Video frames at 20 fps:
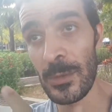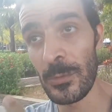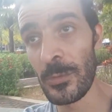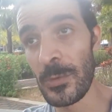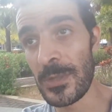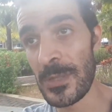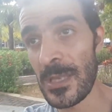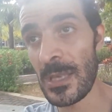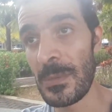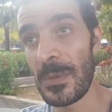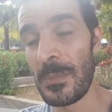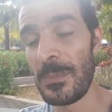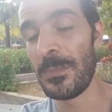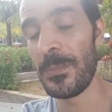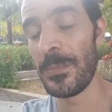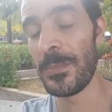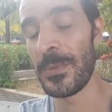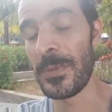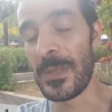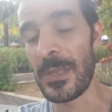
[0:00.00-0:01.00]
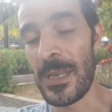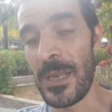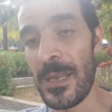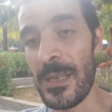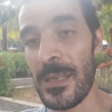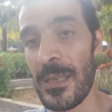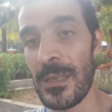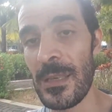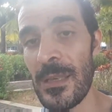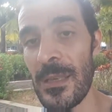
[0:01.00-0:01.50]
والسبب ان
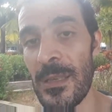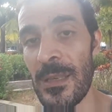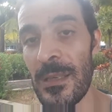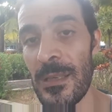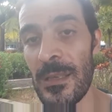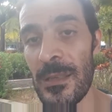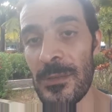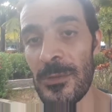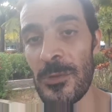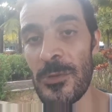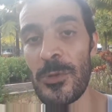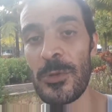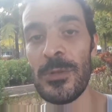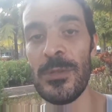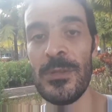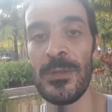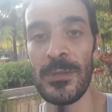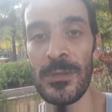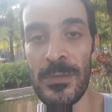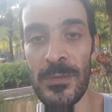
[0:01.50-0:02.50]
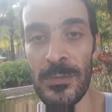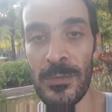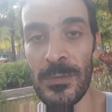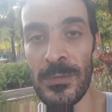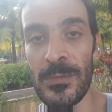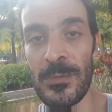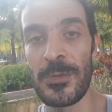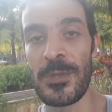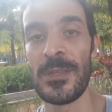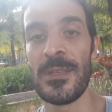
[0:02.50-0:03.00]
هي تصد
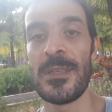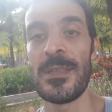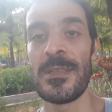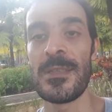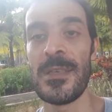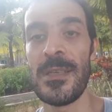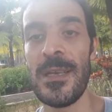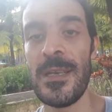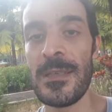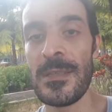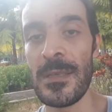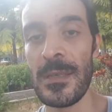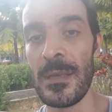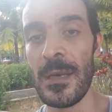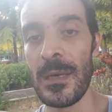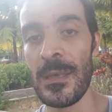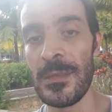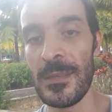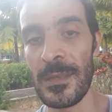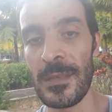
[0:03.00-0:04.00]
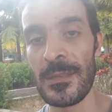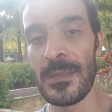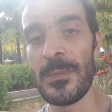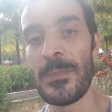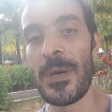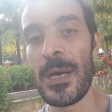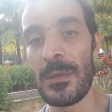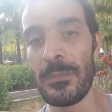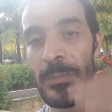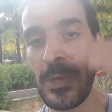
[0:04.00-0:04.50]
قصاد الزلازل اكتر
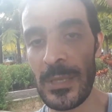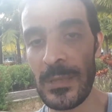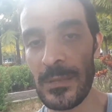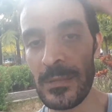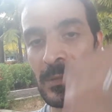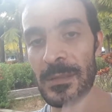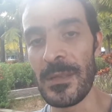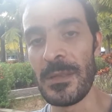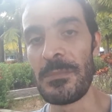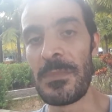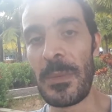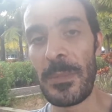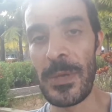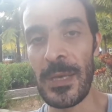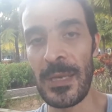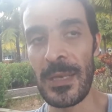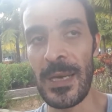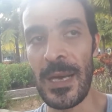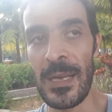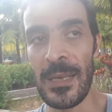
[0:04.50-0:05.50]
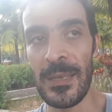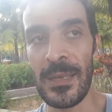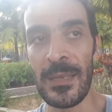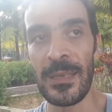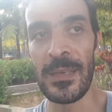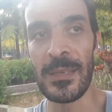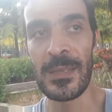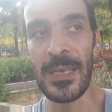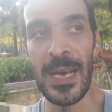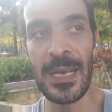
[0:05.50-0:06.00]
طبعا من المباني العاليه
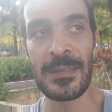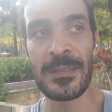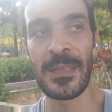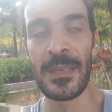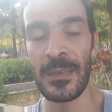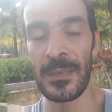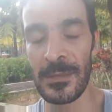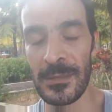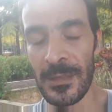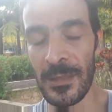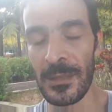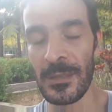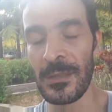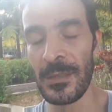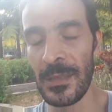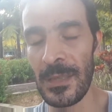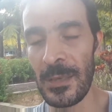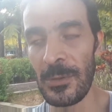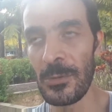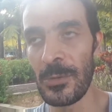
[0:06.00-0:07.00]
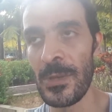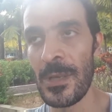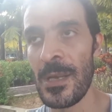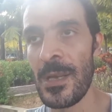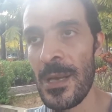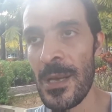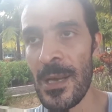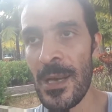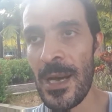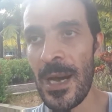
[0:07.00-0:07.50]
لان حتى لا قدر الله لو
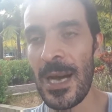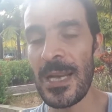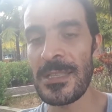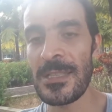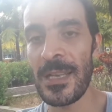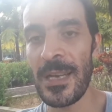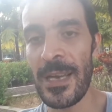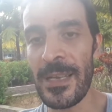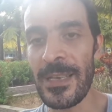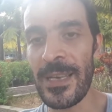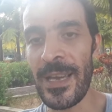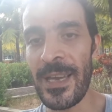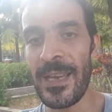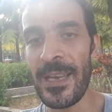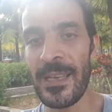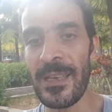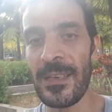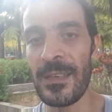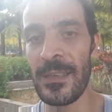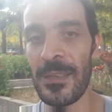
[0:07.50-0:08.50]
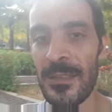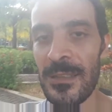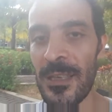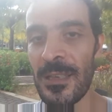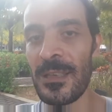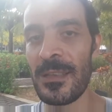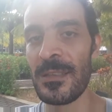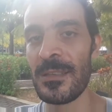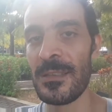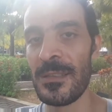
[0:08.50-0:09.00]
حصل اي حاجه
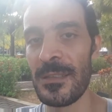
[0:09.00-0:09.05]
الضرر